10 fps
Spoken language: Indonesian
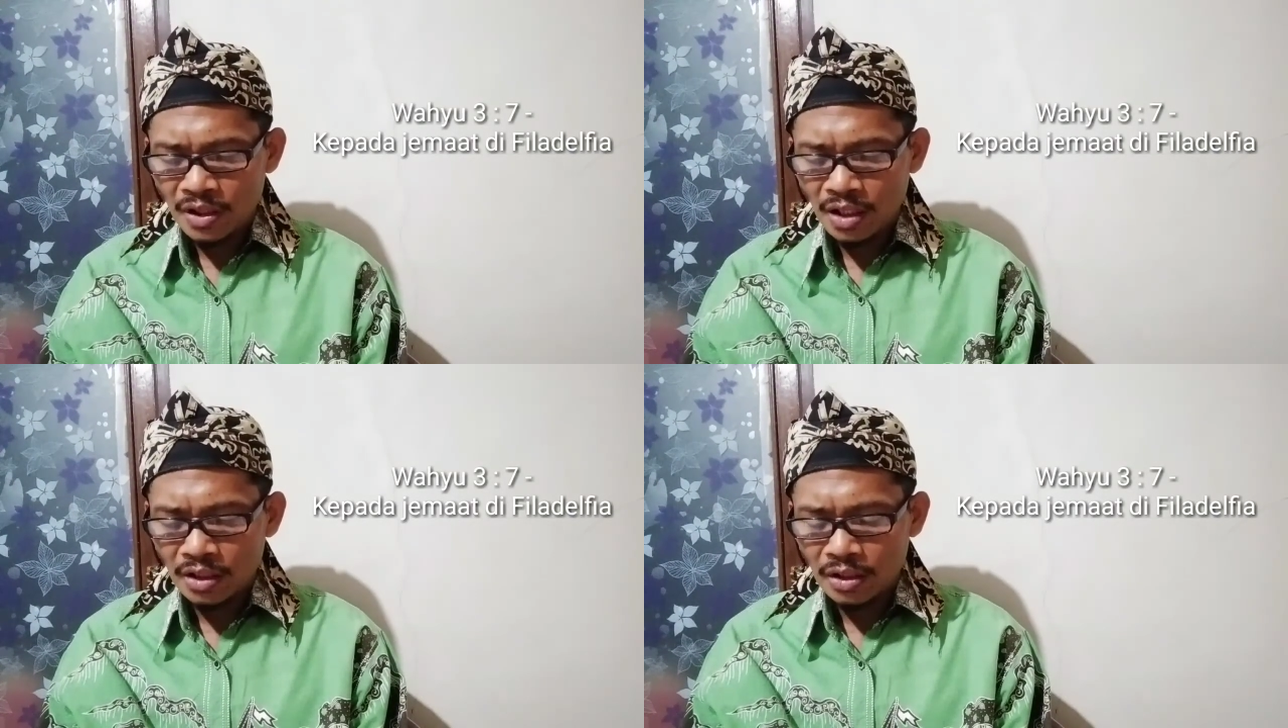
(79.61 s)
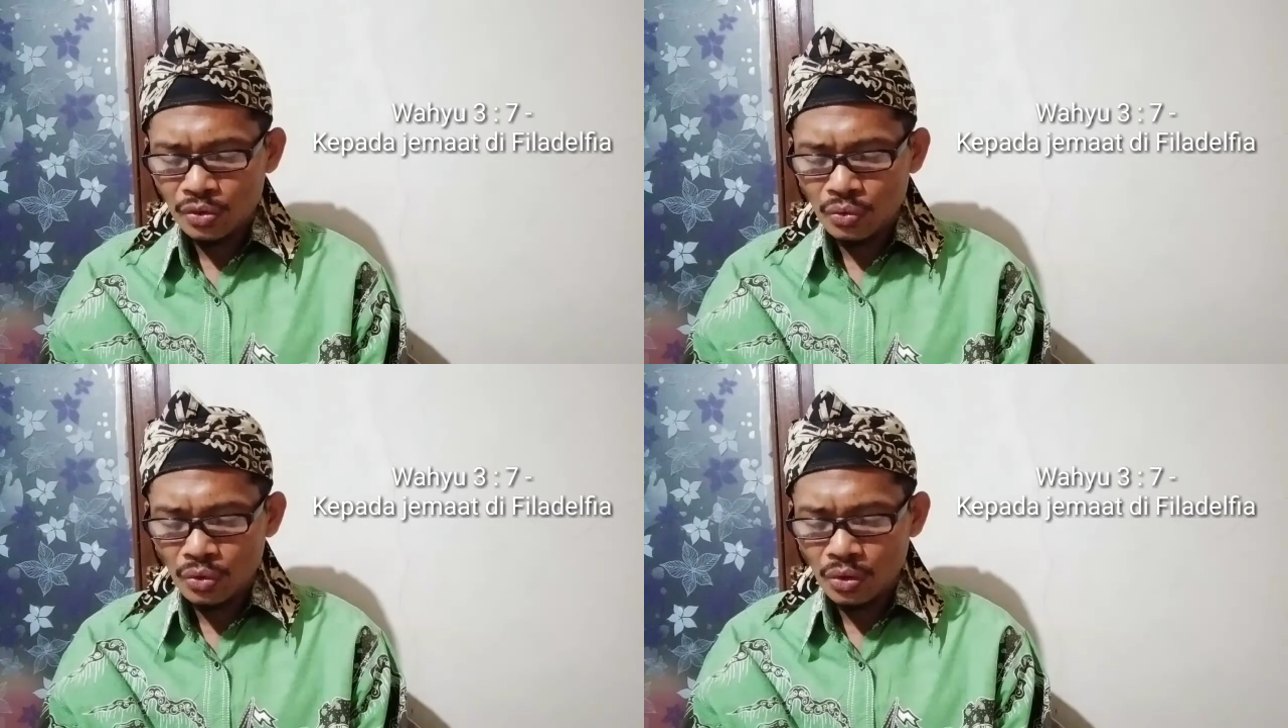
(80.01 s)
dan
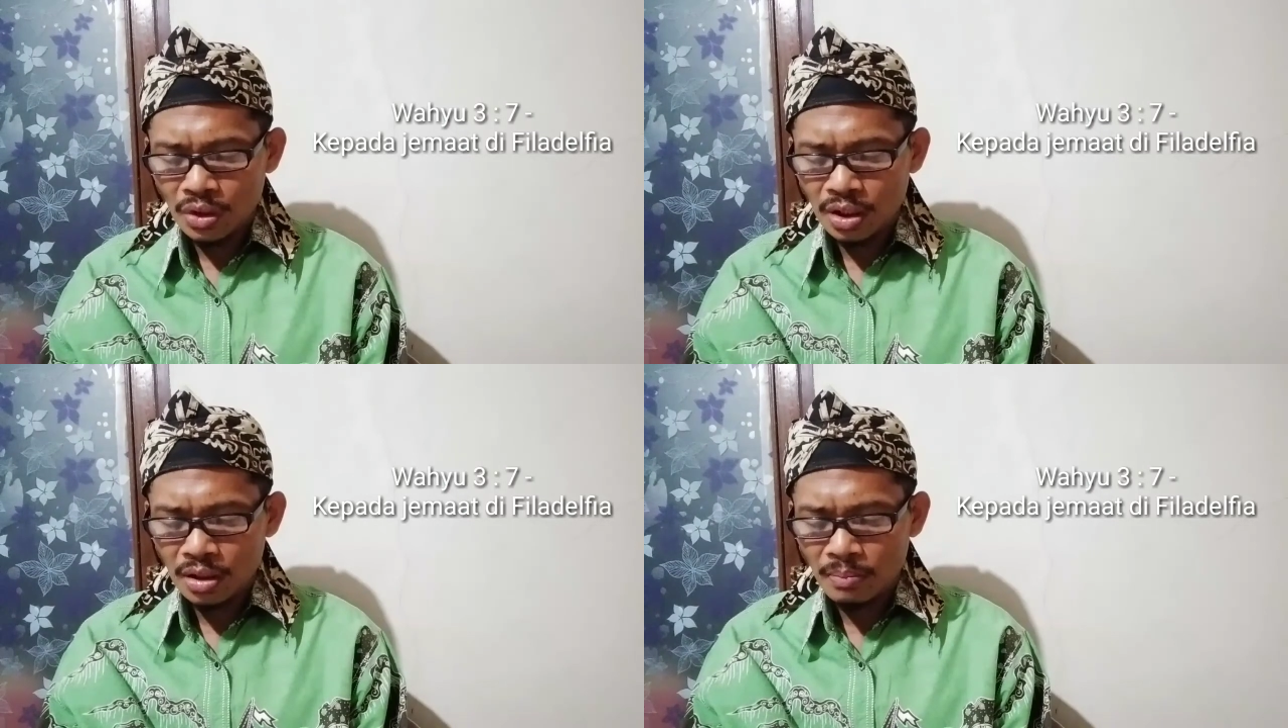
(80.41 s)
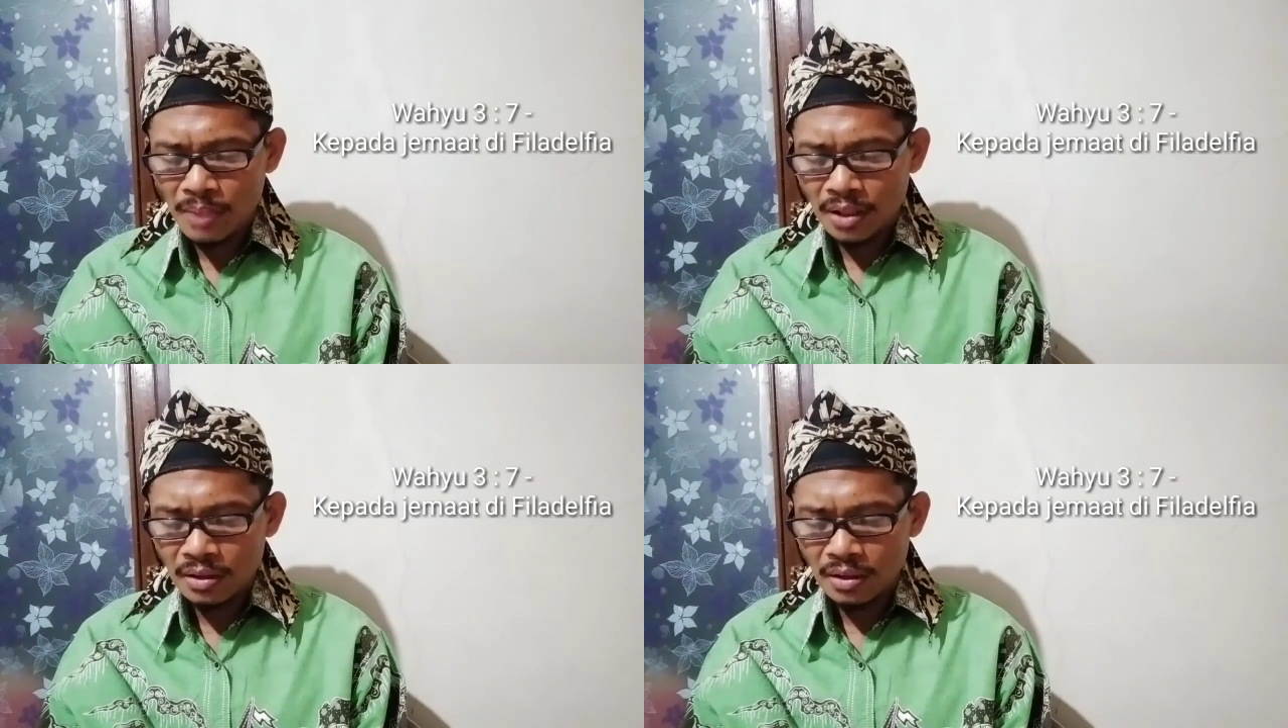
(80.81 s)
tersungkur di
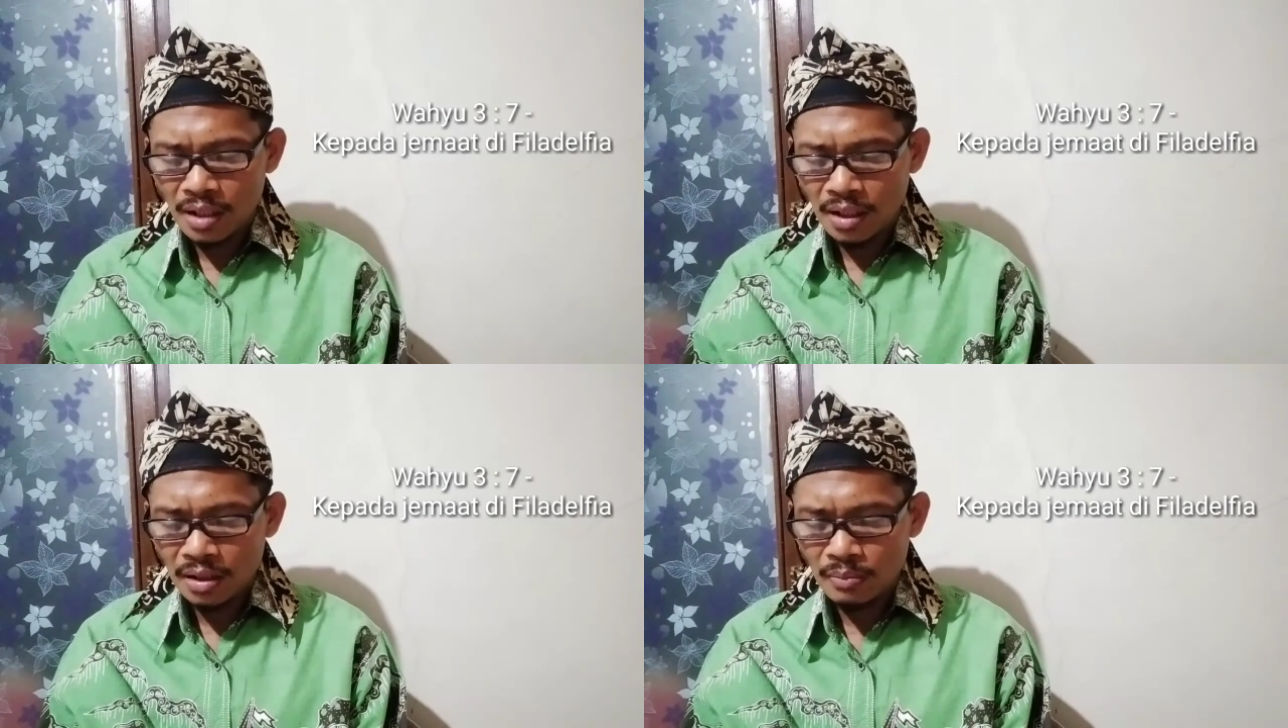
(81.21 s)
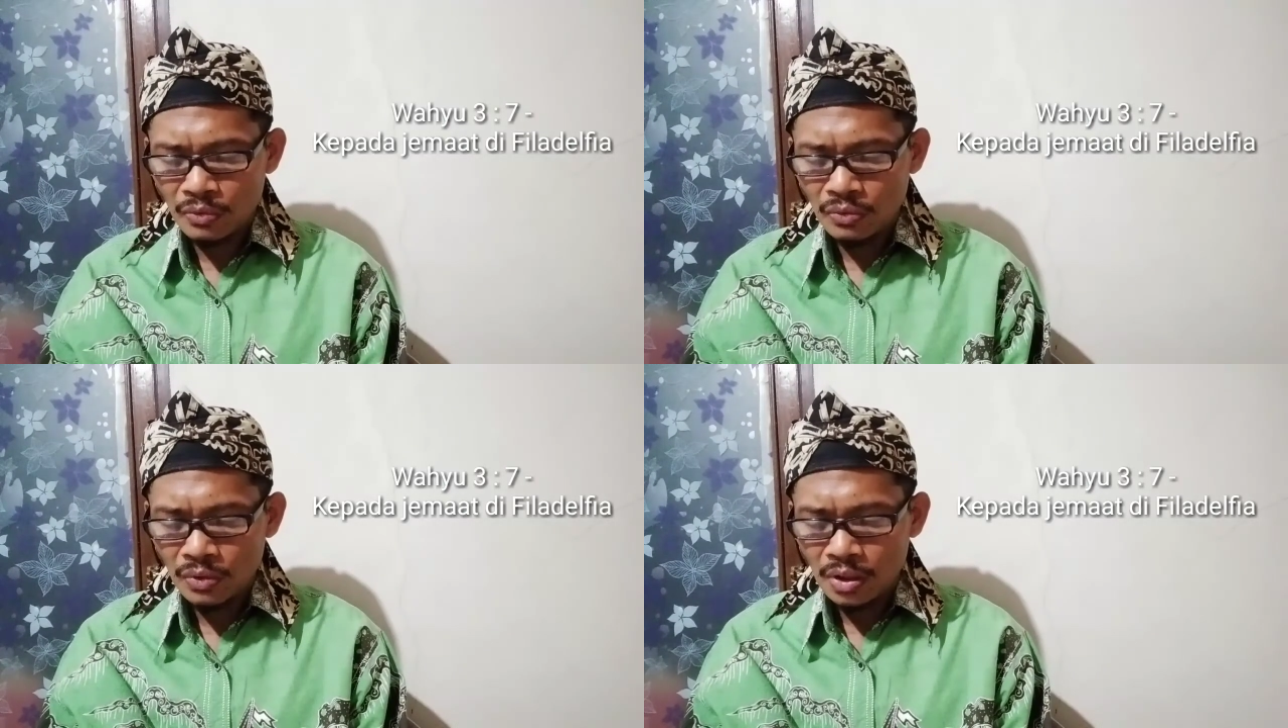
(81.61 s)
depan kakimu
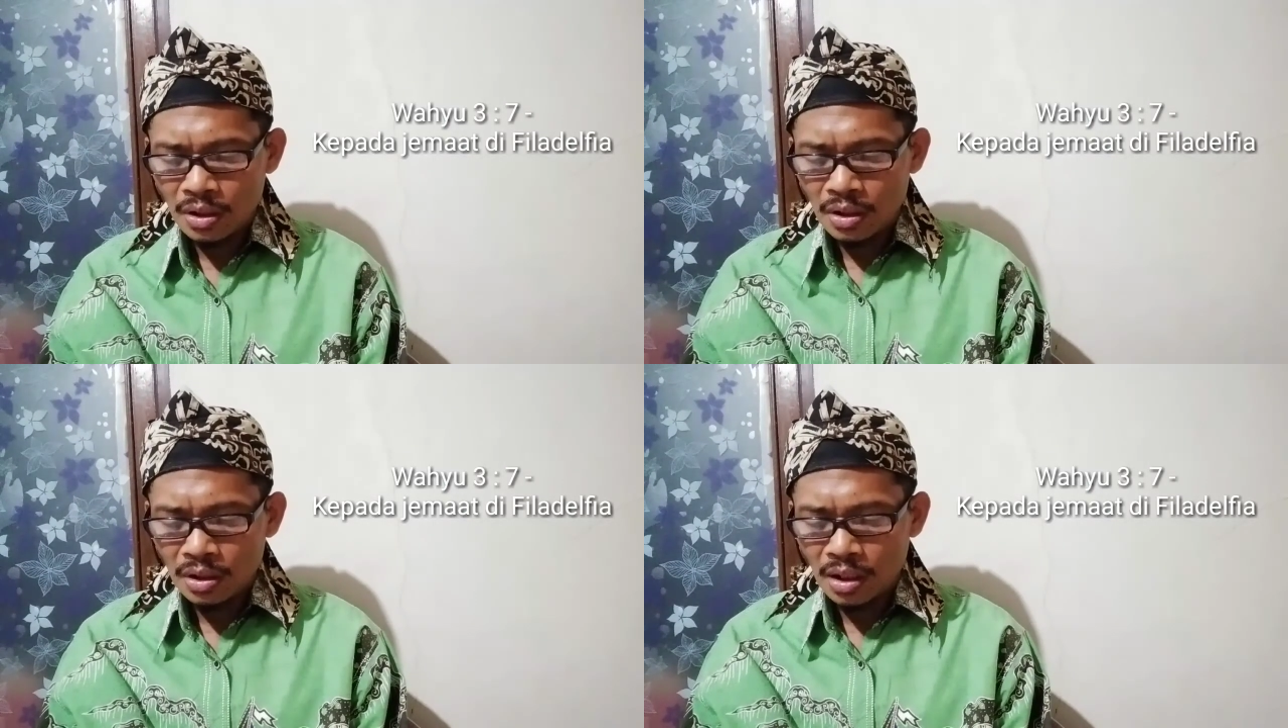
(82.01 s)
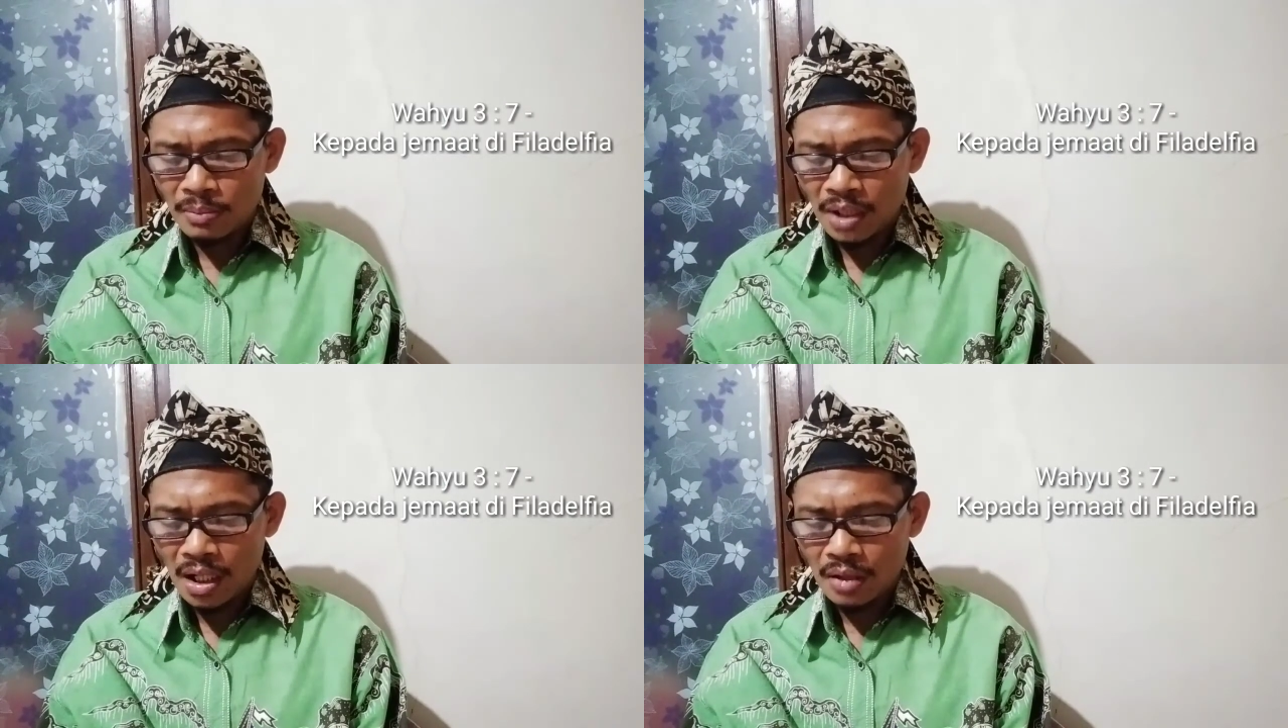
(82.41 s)
dan
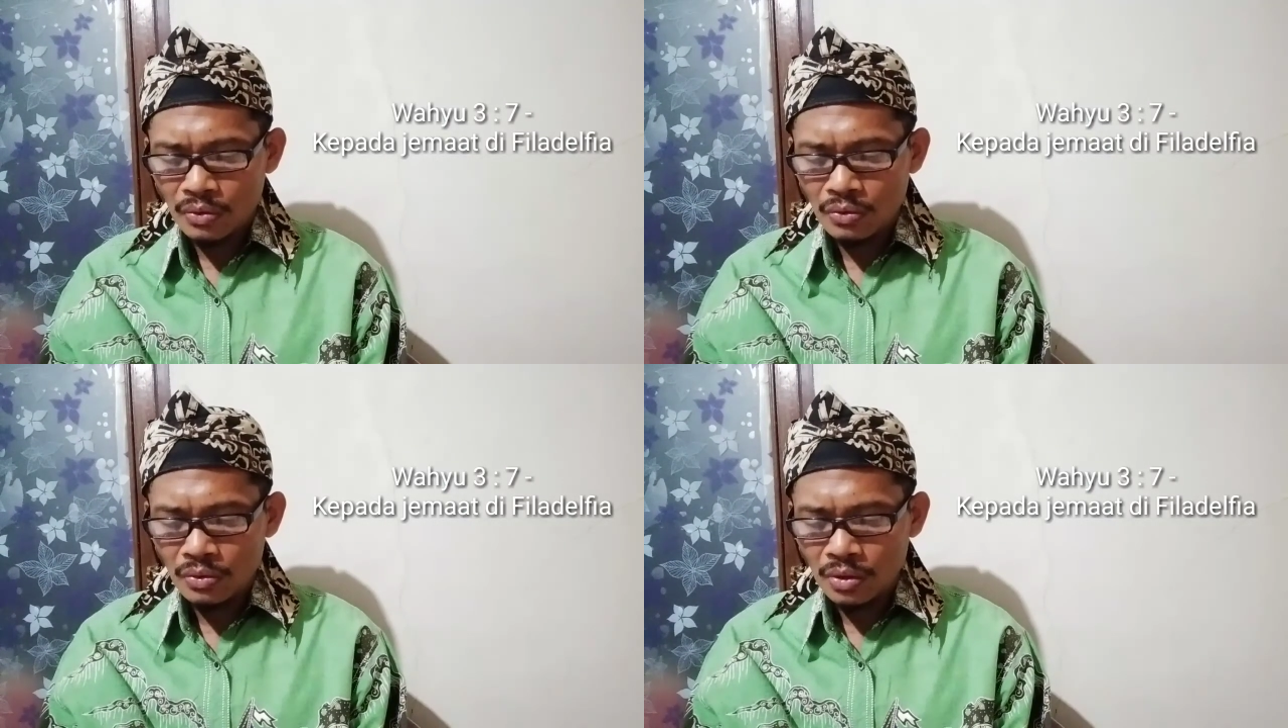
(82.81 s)
mengaku